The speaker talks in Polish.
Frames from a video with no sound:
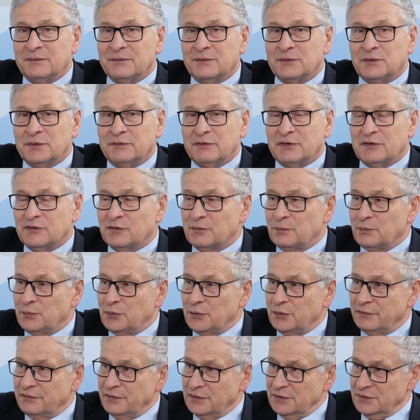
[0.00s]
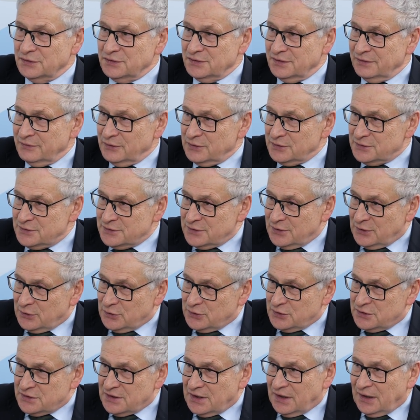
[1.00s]
których spór się
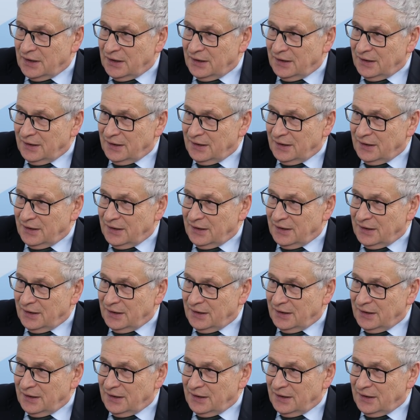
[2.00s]
rozsądza.